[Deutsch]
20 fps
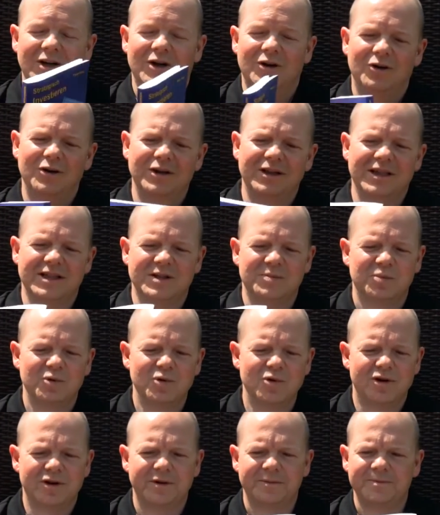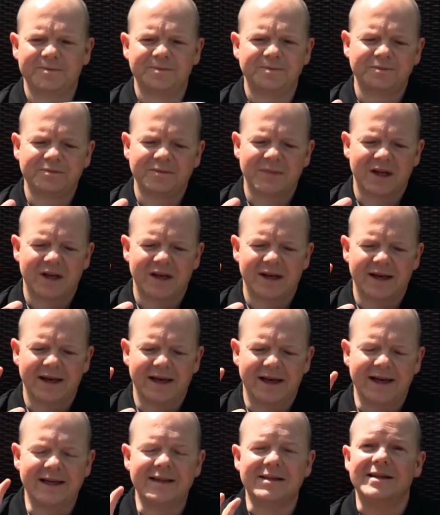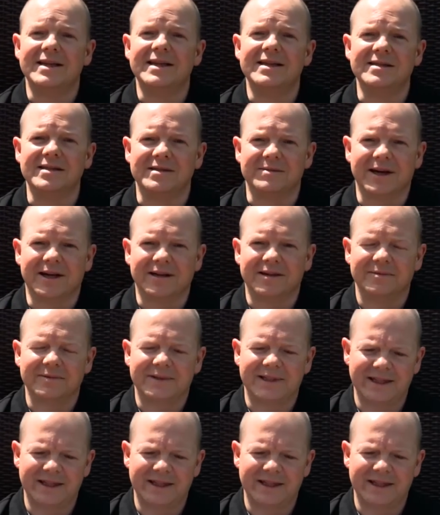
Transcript: Und das Buch ist lesenswert.